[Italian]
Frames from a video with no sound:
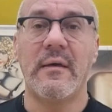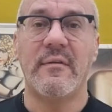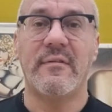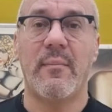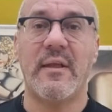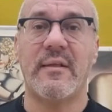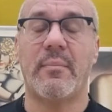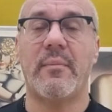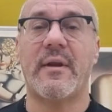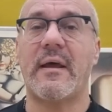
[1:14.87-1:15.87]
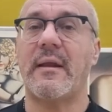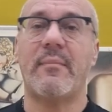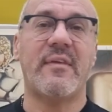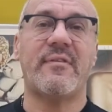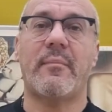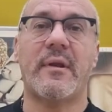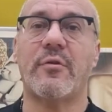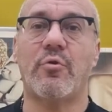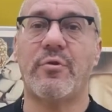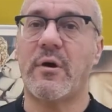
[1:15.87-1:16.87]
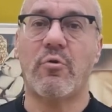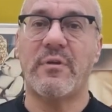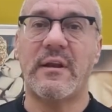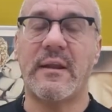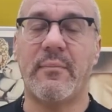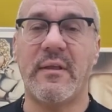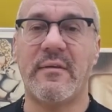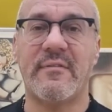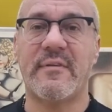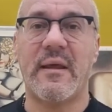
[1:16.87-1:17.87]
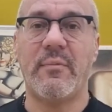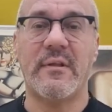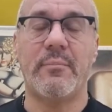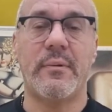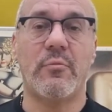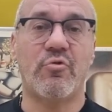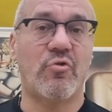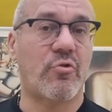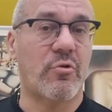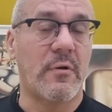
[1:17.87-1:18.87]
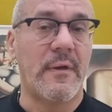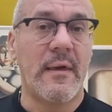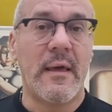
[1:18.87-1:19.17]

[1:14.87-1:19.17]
si mette a preparare la mezza maratona con allenamenti estremi dal primo giorno.